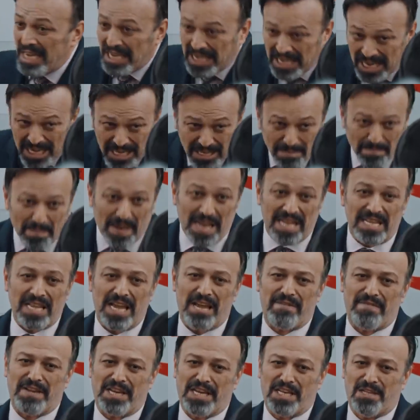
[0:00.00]
İnanın ben de
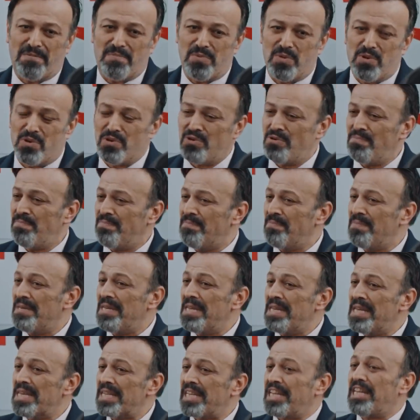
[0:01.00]
eve gitmiyorum.
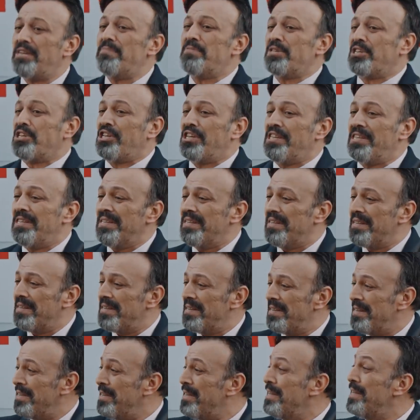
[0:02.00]
Kim için?
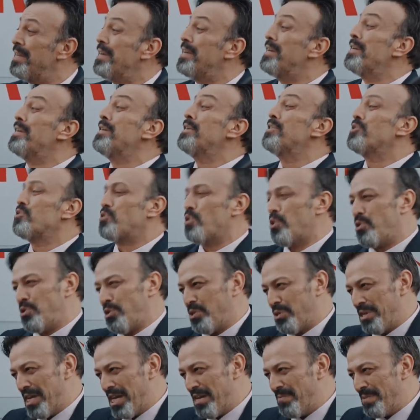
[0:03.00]
Çocuklarımız için.
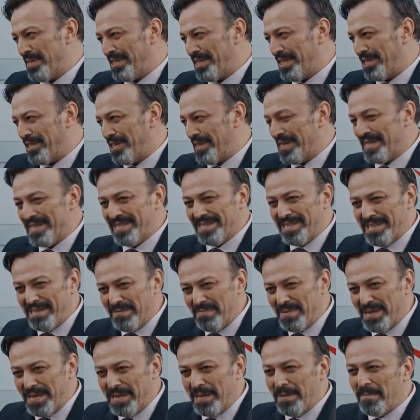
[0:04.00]
Çocuklarımız için
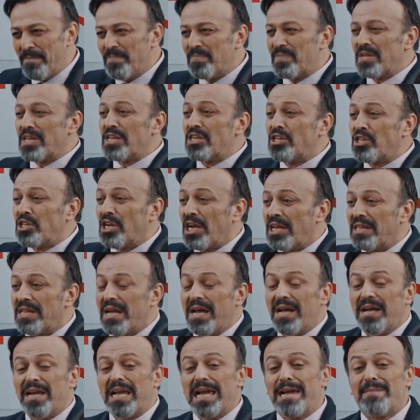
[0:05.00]
değil mi?
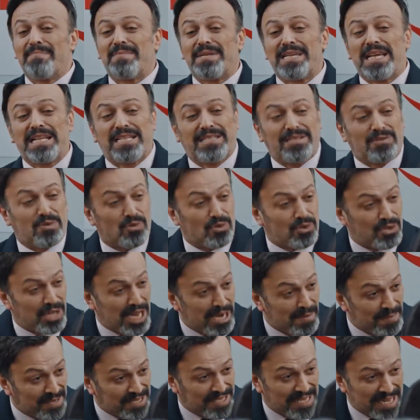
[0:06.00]
İnşallah emniyet
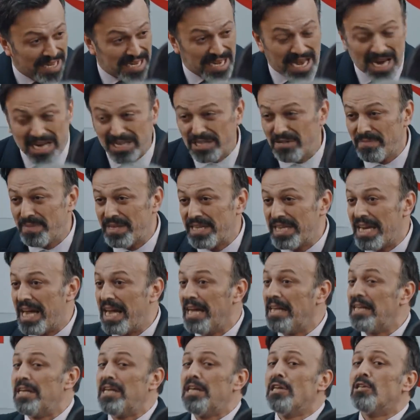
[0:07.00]
güçlerimizi de yardımıyla,
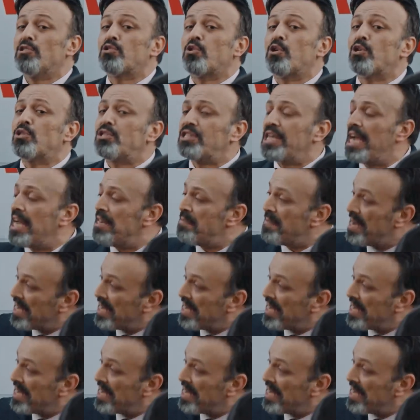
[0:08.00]
sosyal